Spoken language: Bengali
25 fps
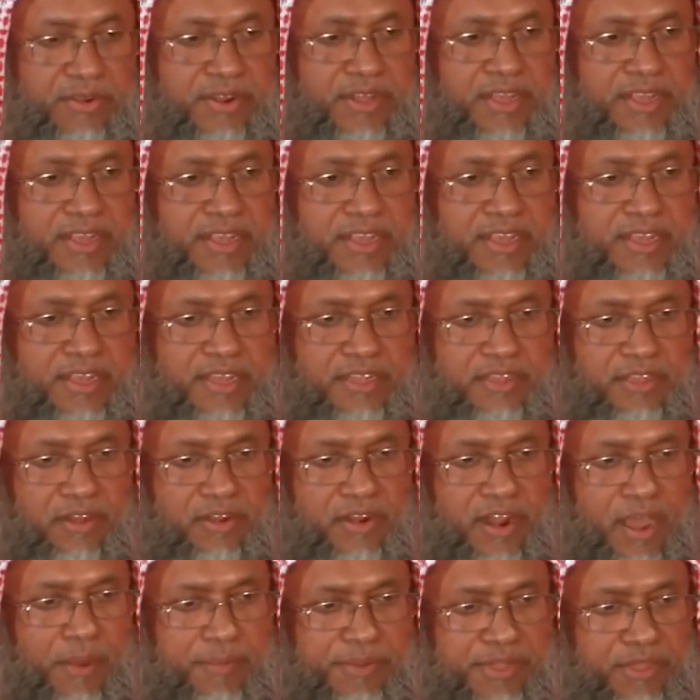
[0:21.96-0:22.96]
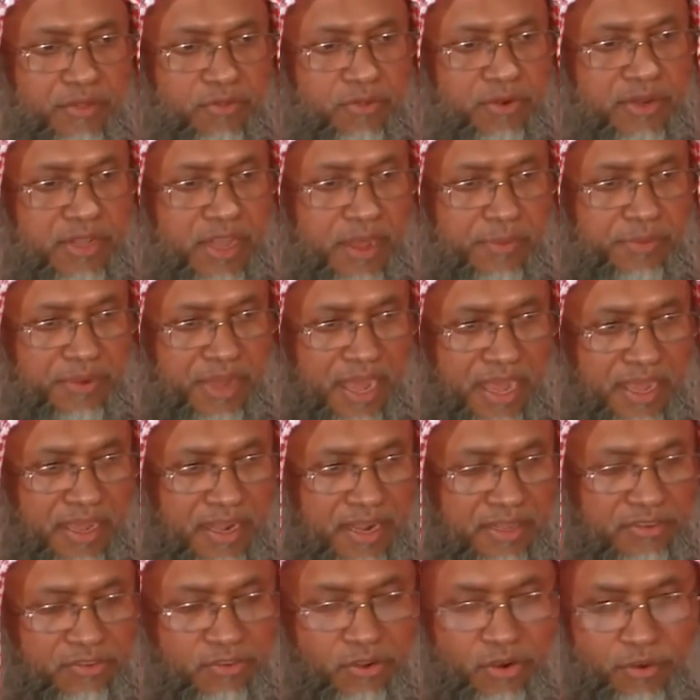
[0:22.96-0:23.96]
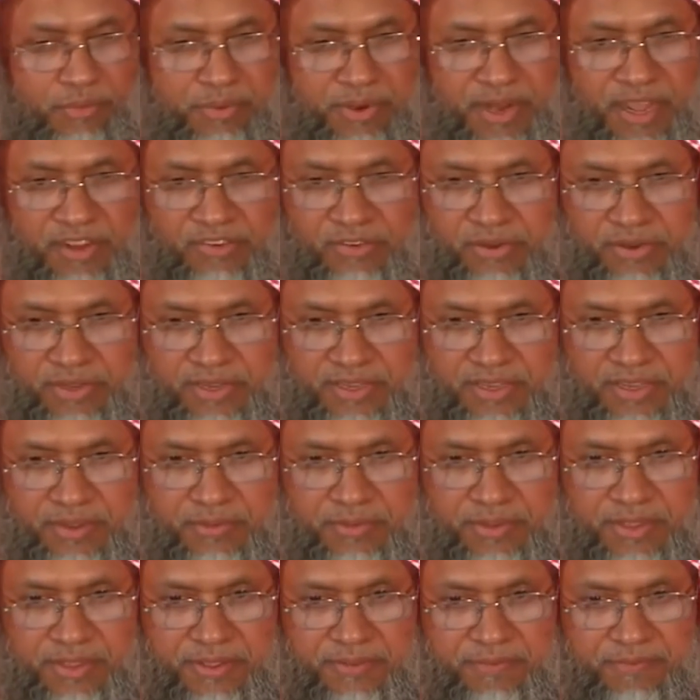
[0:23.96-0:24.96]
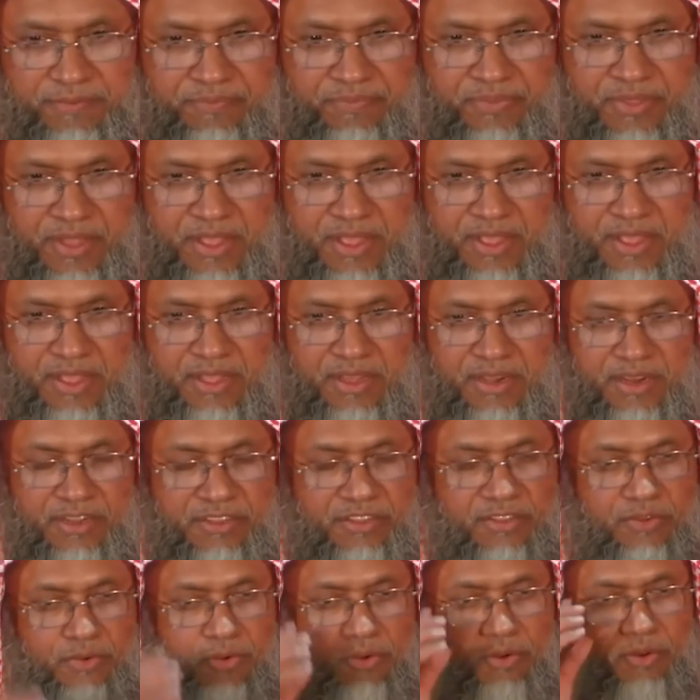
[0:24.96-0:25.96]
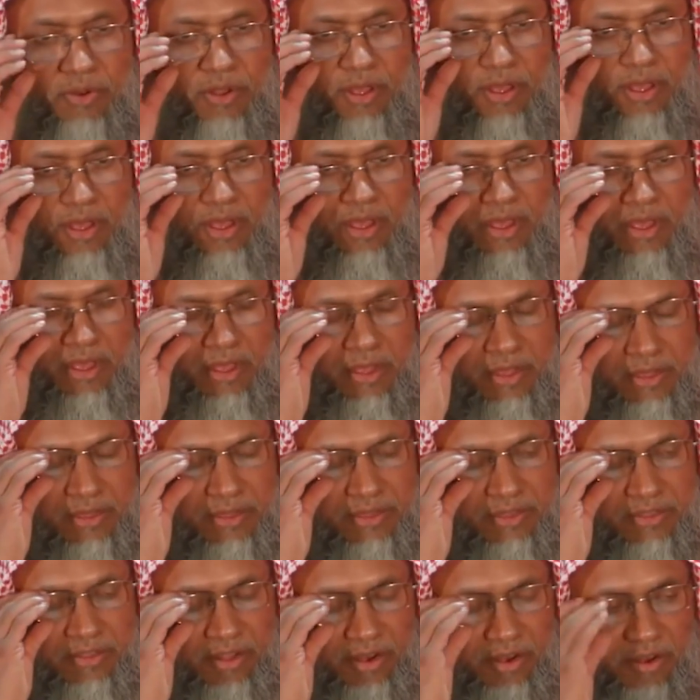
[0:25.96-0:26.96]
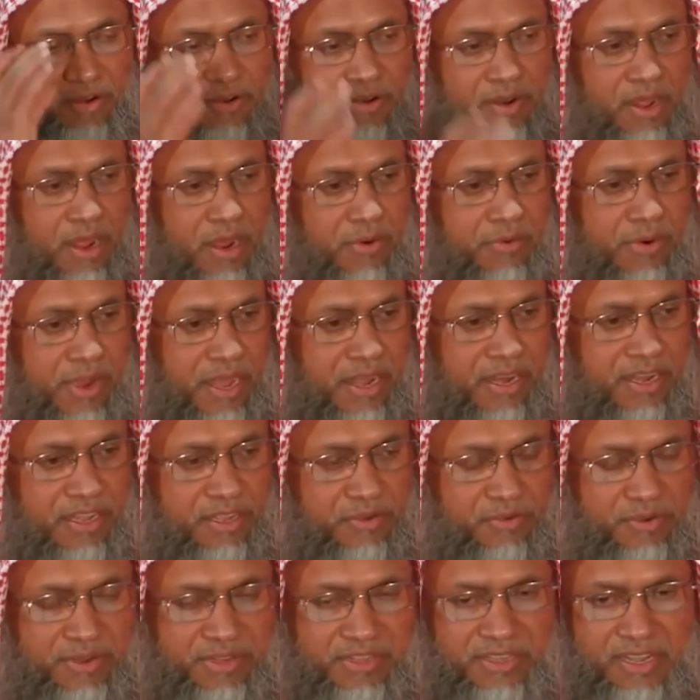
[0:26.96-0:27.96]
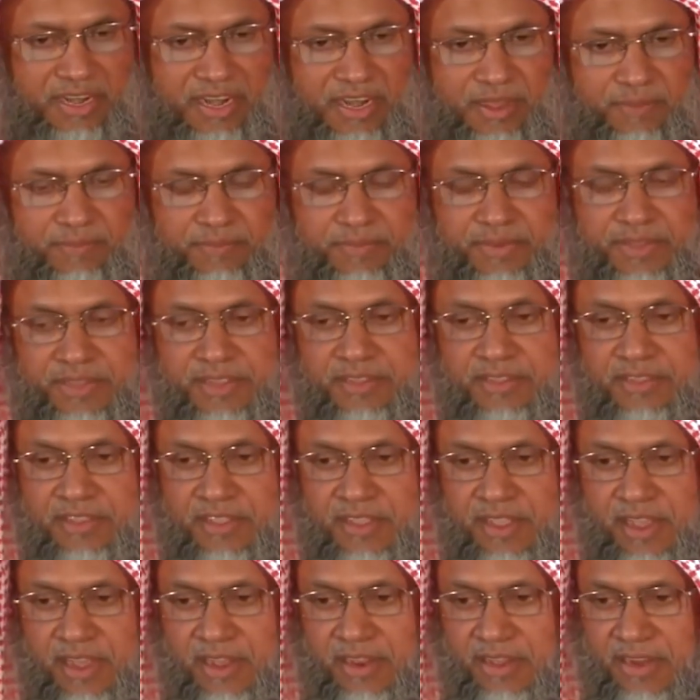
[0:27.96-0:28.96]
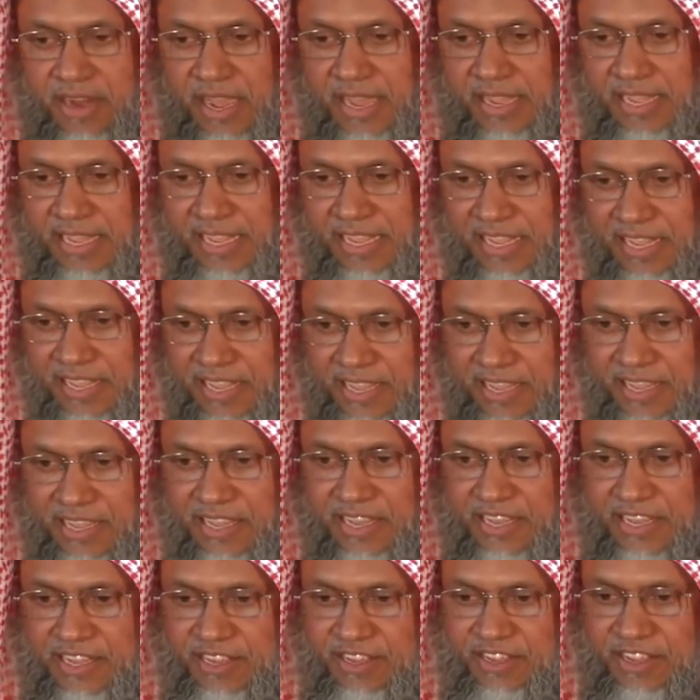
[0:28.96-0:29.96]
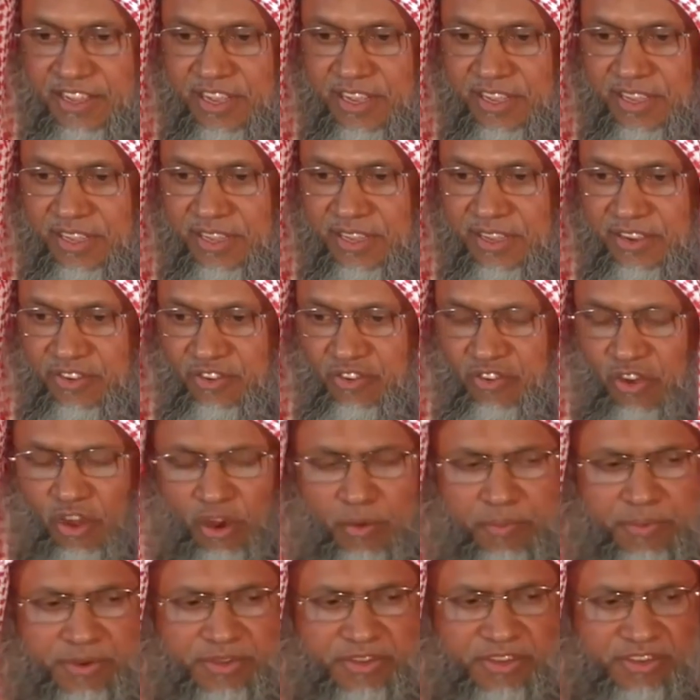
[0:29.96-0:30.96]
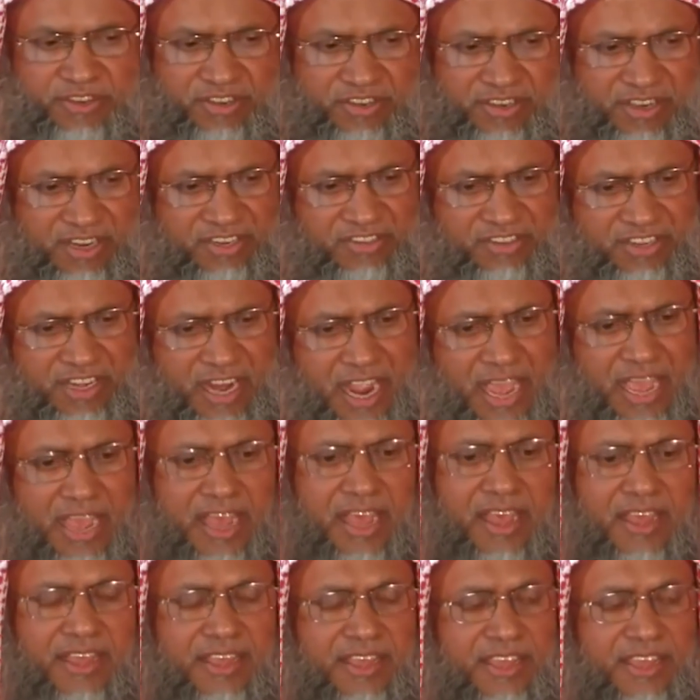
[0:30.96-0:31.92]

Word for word: করি তাহলে আমাদের দুনিয়া এবং আখেরাত সর্বনাশ হয়ে যায় রাসুল্লাহ সাল্লাহ আলি ওয়াসাল্লাম ইন্তেকালের আগে যে সর্বশেষ নাসিহা